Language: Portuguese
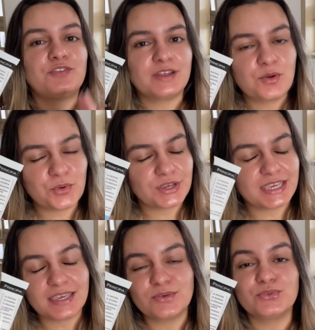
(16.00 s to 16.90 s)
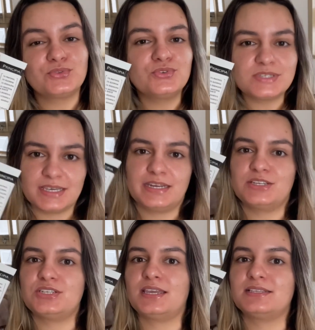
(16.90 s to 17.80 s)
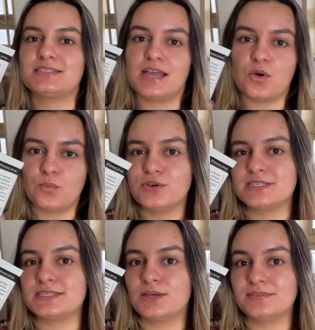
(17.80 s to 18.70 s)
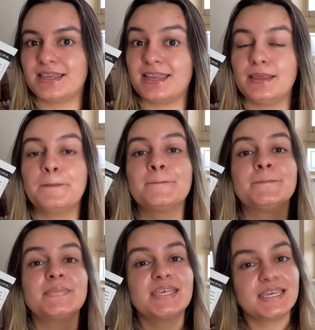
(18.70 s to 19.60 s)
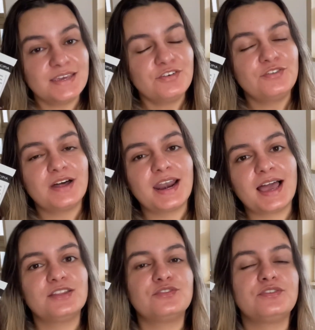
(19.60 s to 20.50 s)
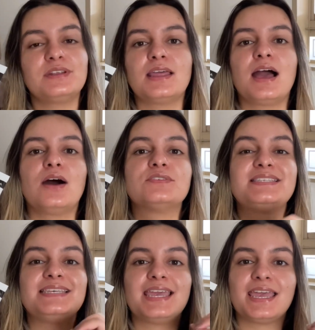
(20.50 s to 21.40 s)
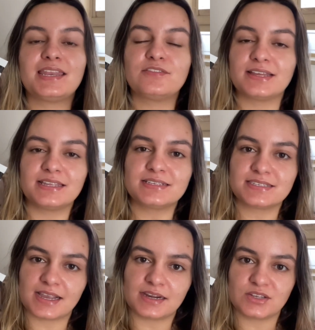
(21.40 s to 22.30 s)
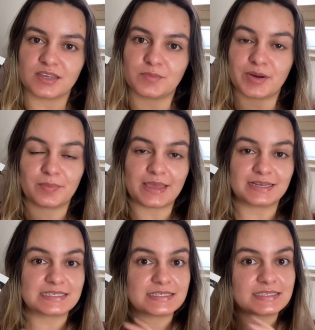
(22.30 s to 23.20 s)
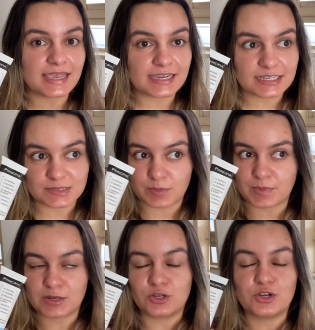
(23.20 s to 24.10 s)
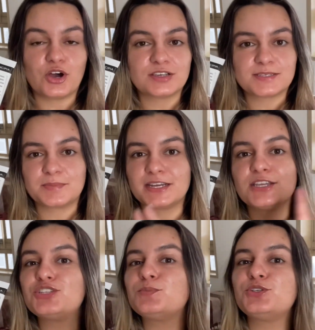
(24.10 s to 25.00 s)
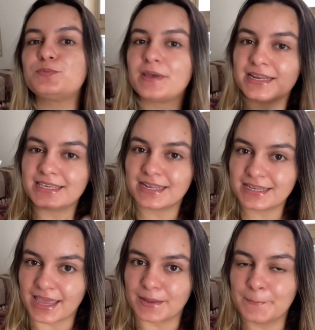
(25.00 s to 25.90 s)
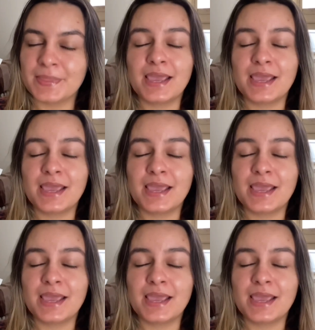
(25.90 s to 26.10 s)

vou falar um pouquinho dos ingredientes, da composição dele e vou falar no final se ele vai dar certo aí para peles secas, para pele oleosa, para que tipo de pele que ele é.